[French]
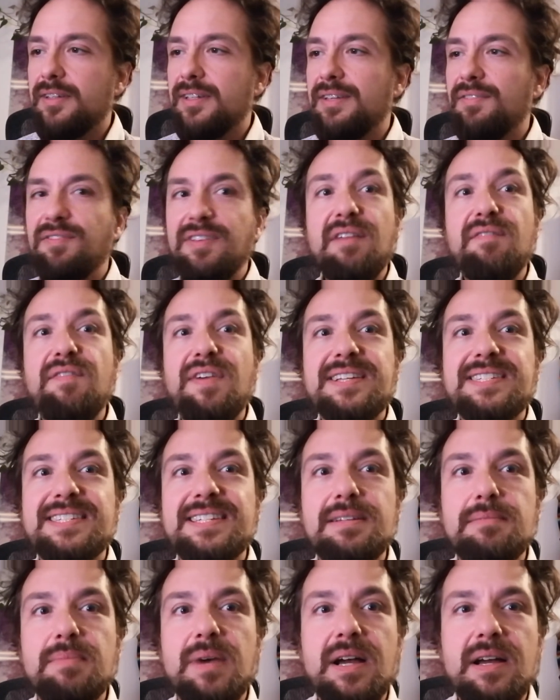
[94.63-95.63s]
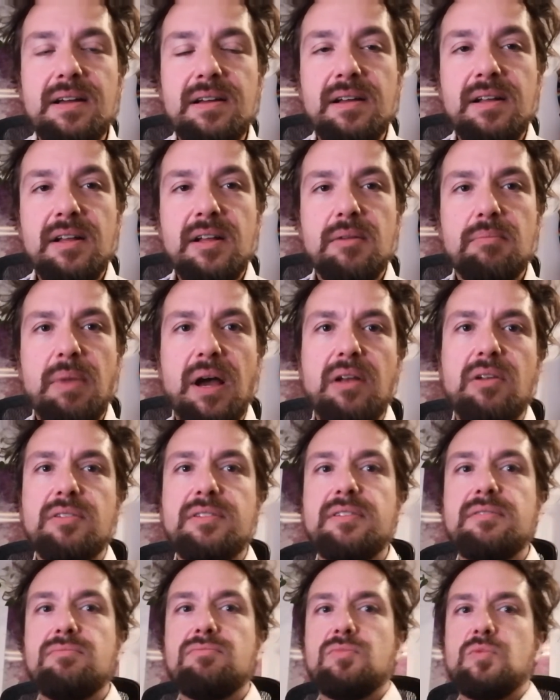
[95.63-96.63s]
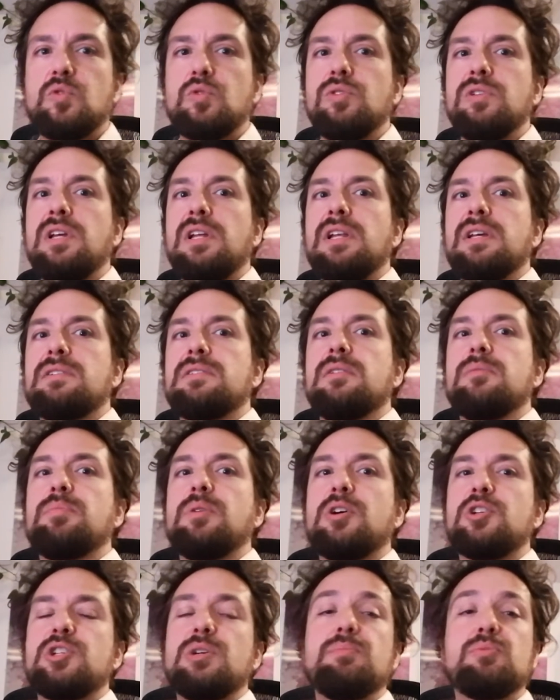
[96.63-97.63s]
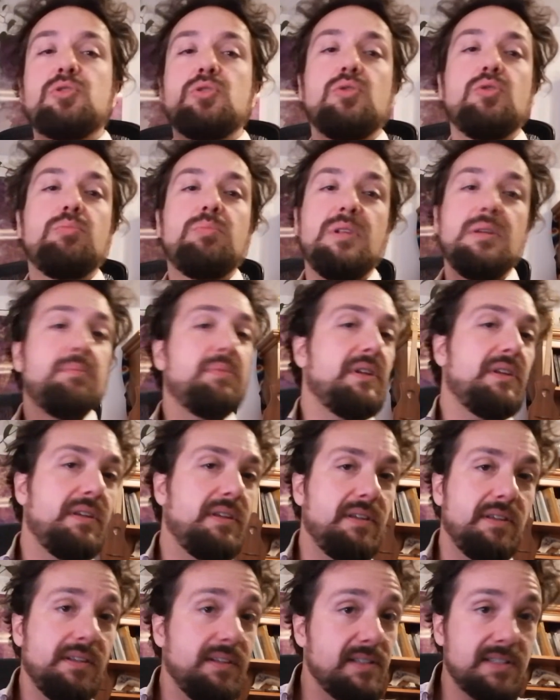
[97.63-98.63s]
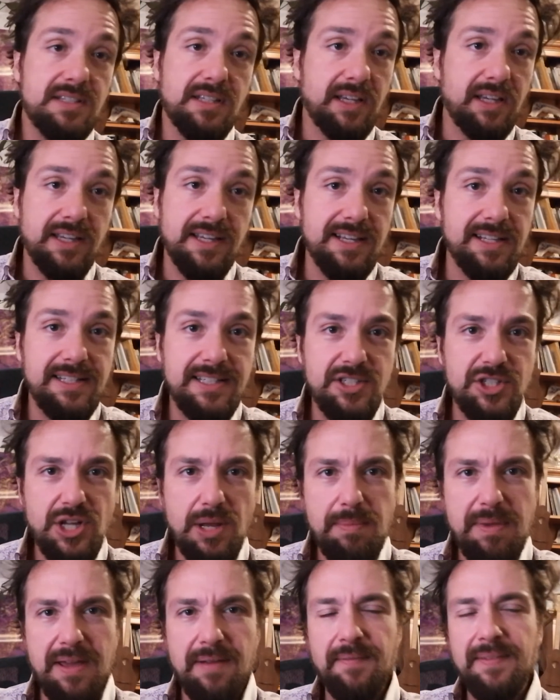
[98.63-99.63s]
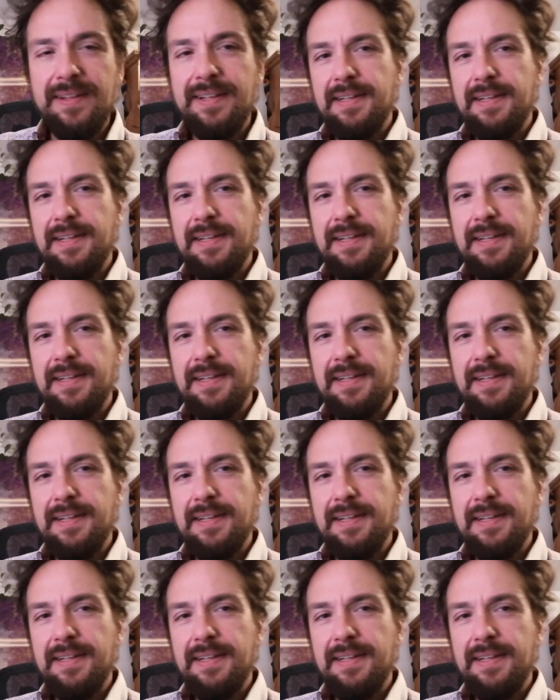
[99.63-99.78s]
qui vient facilement, ben là, tu délaisses le projet, puis tu l'oublies, puis il se réalise jamais.